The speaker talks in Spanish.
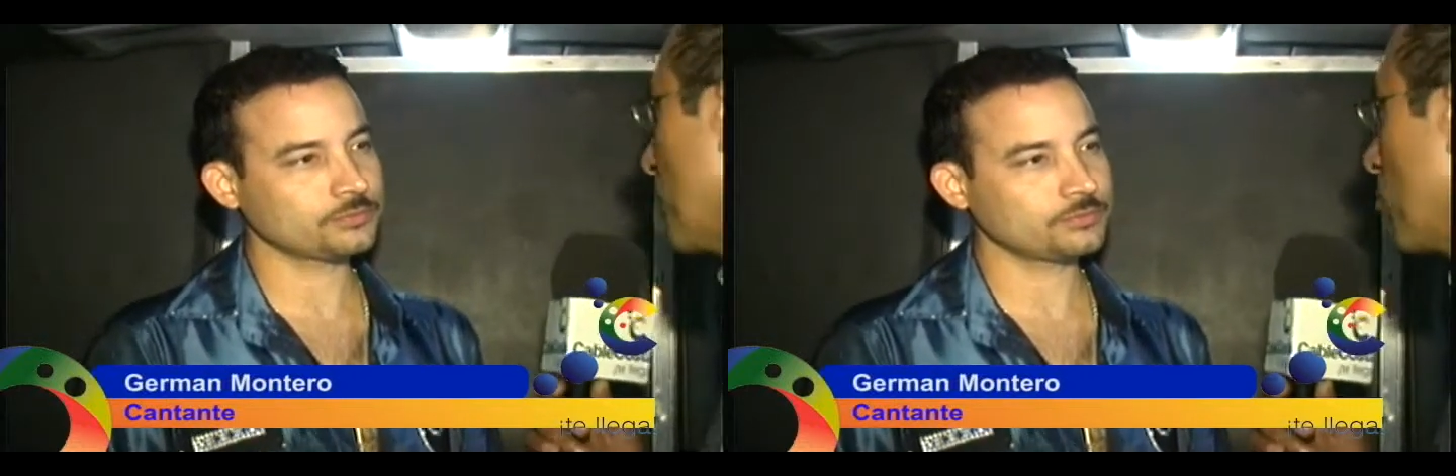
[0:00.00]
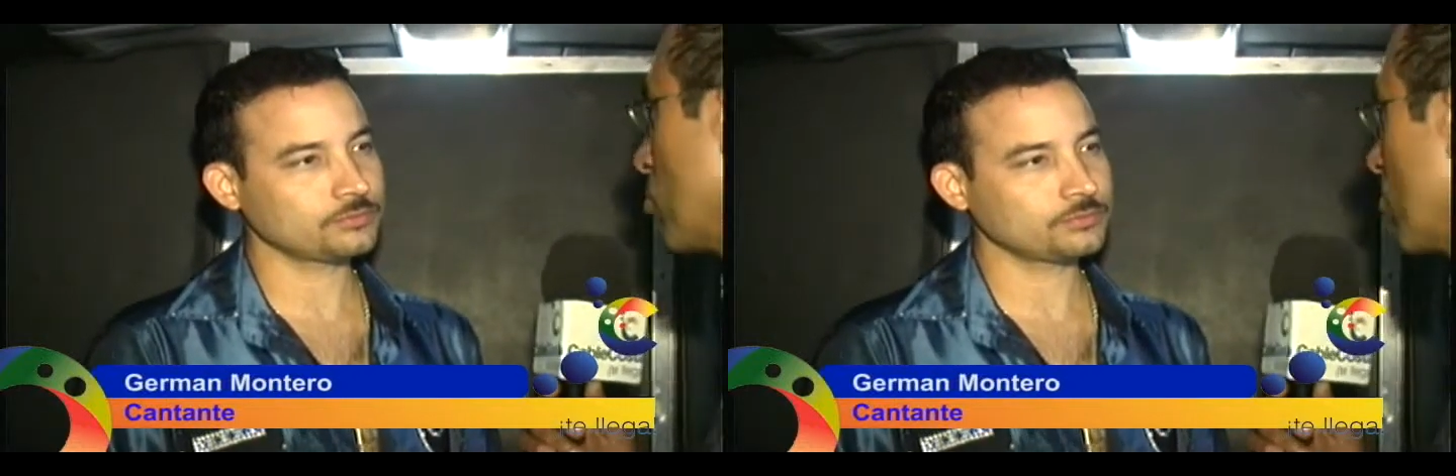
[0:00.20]

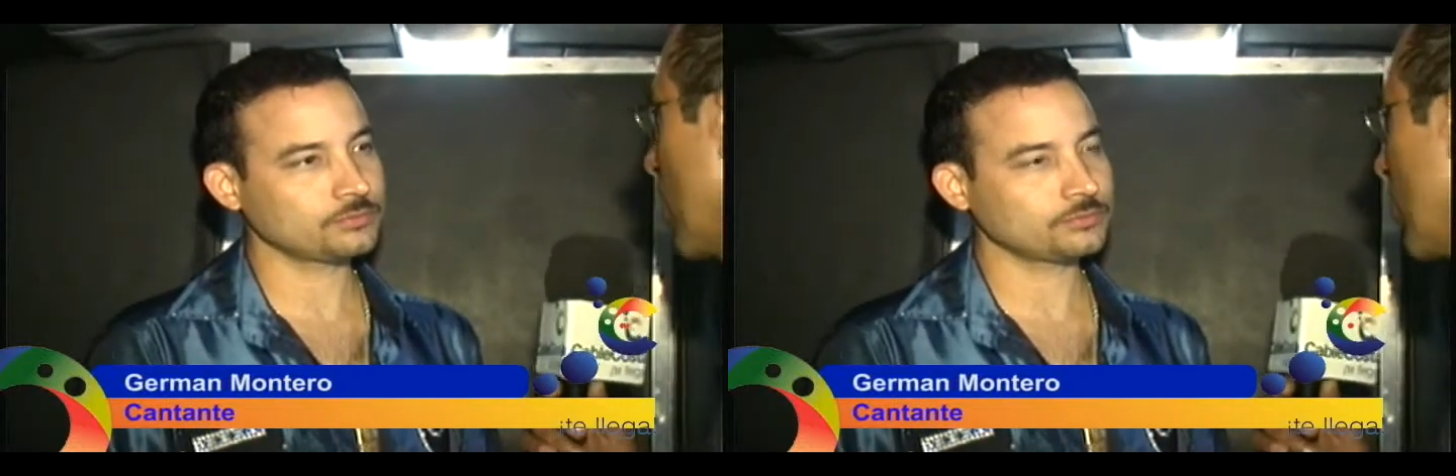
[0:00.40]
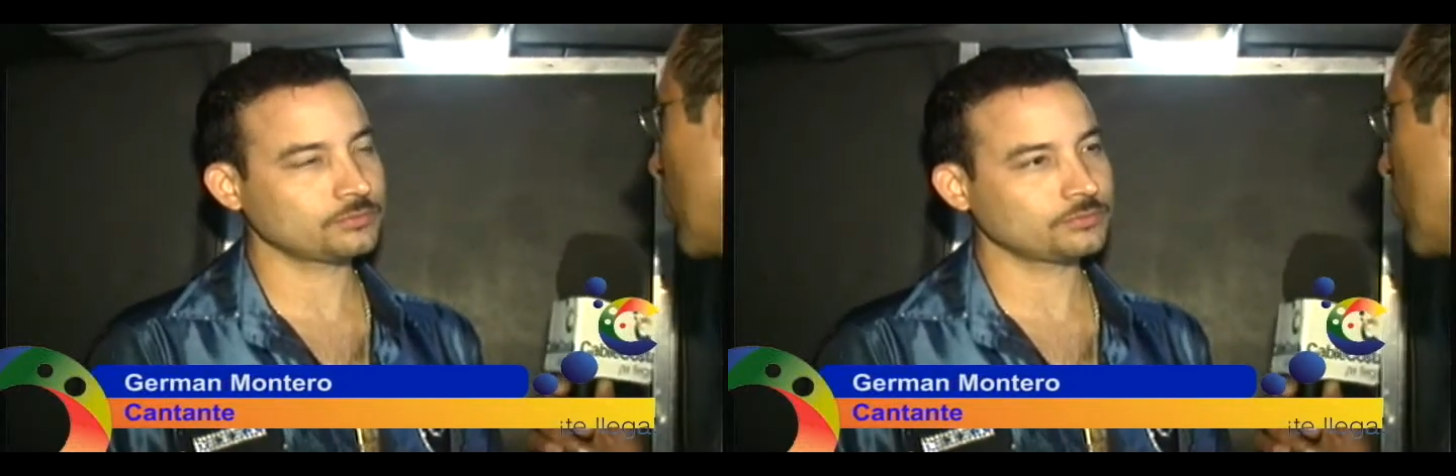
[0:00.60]

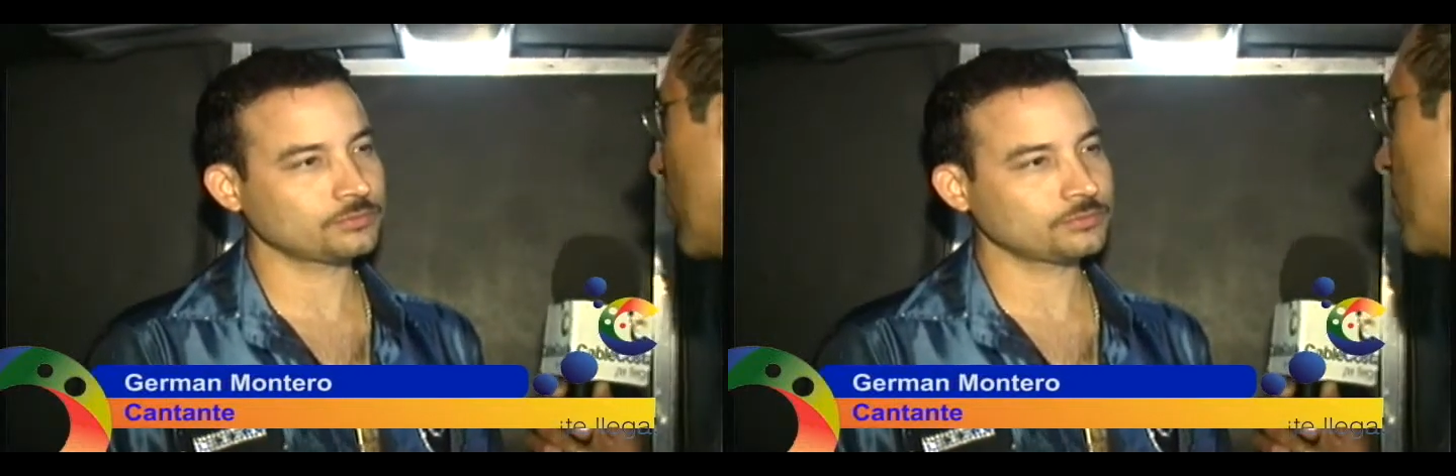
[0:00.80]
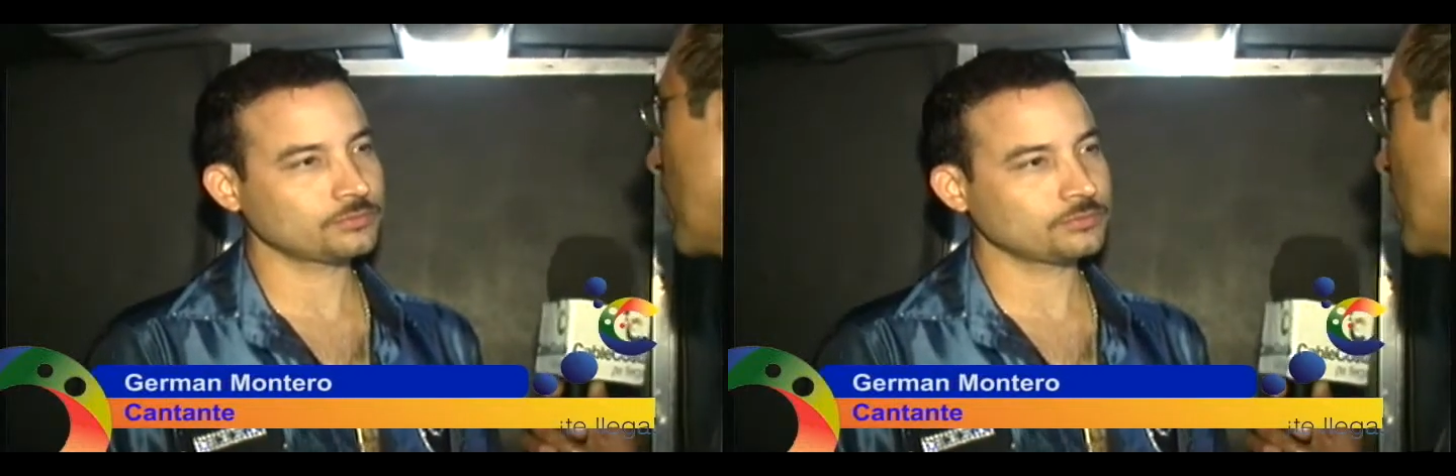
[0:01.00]
promocionando a
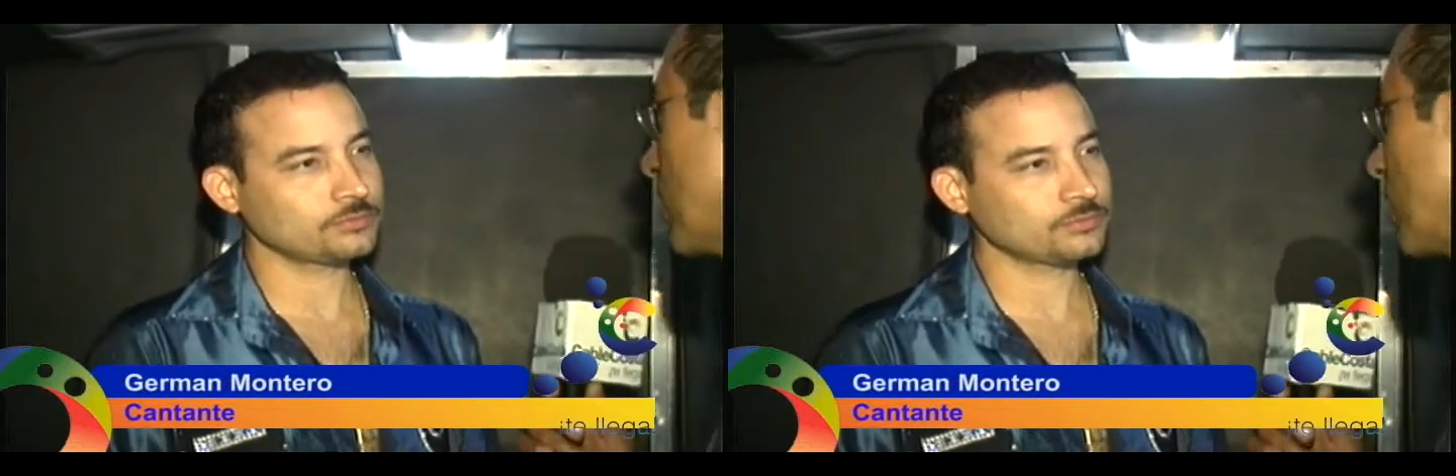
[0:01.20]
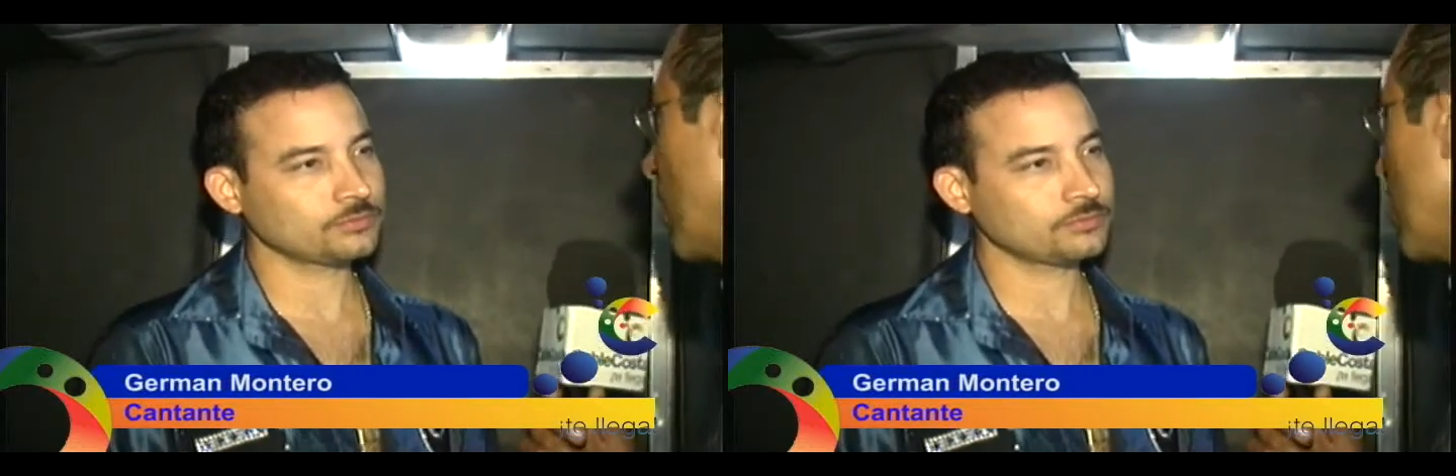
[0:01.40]
nivel
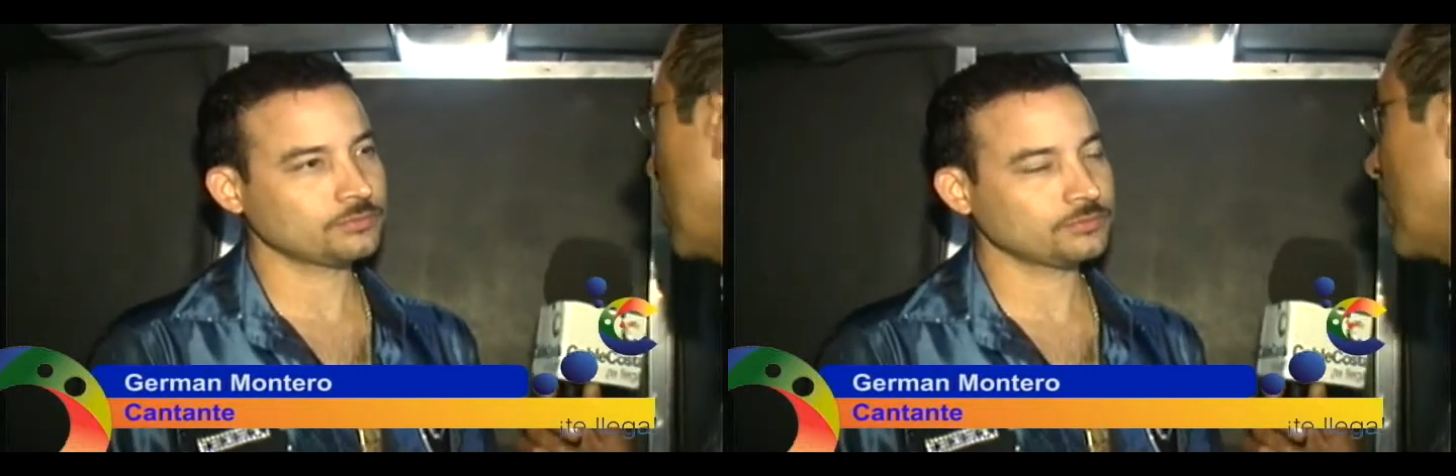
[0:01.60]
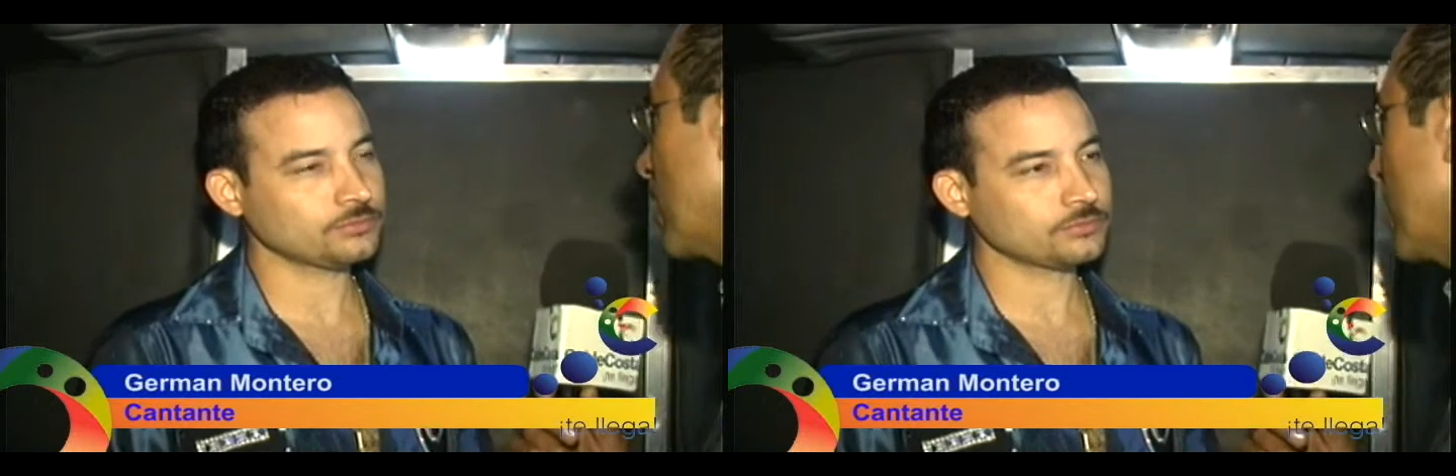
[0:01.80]
nacional, a
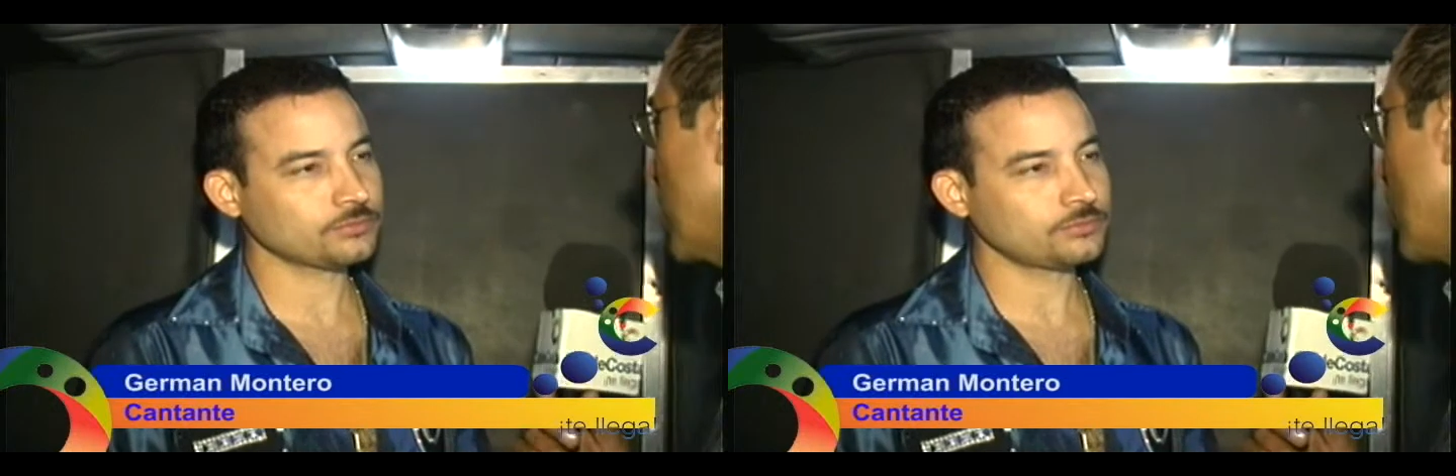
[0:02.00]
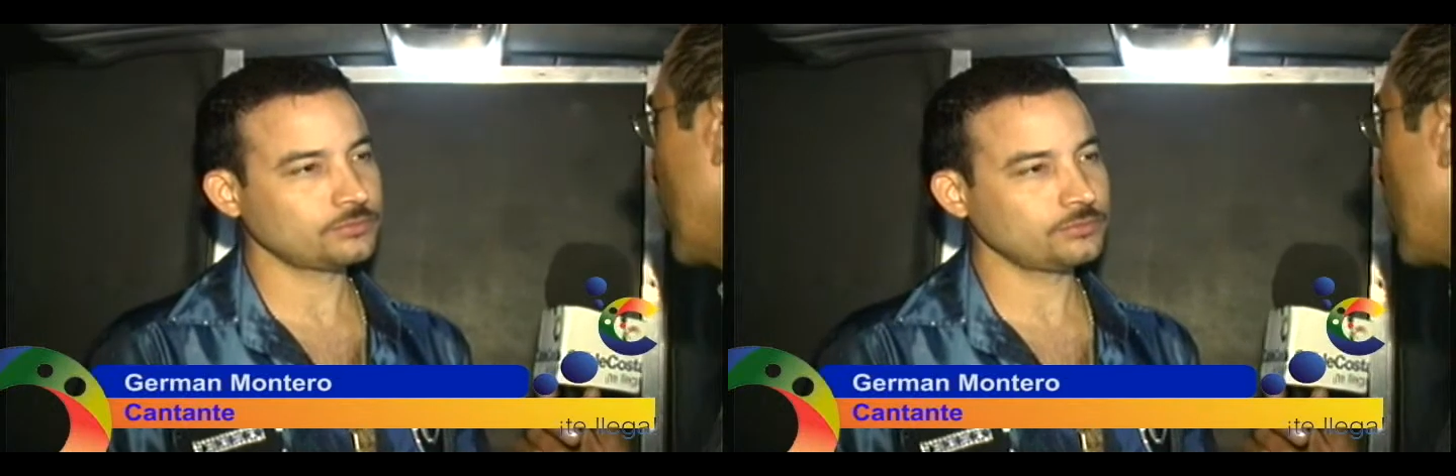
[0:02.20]
nivel
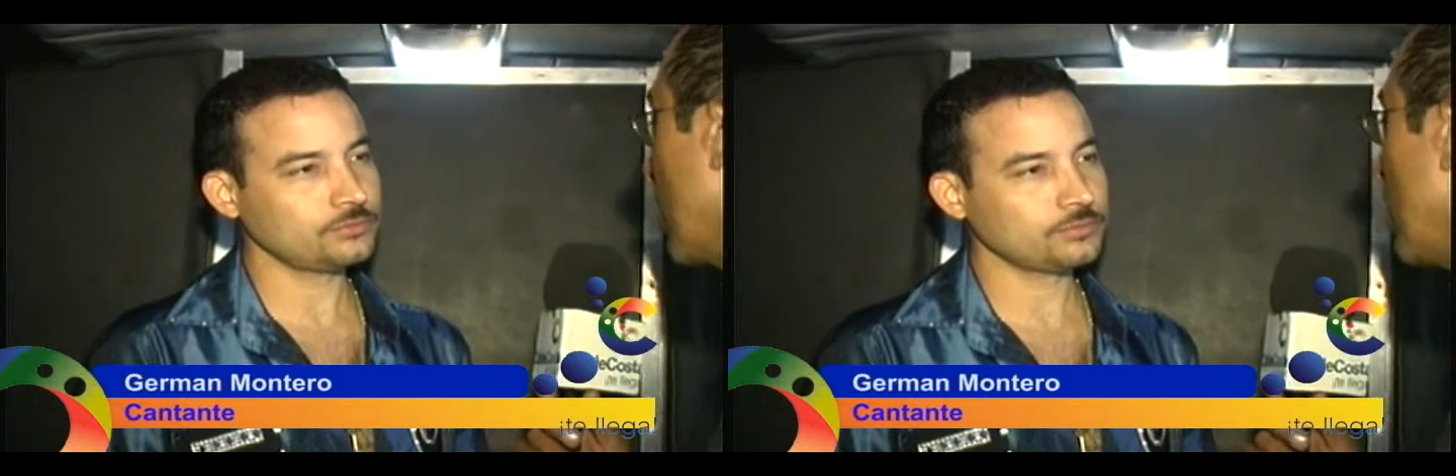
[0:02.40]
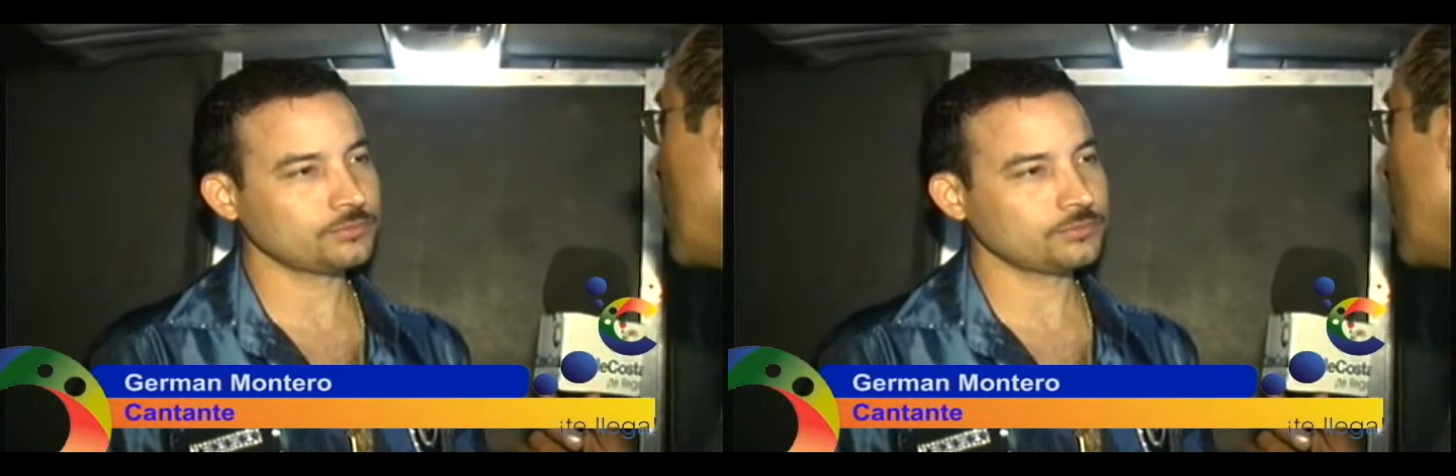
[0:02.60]
internacional.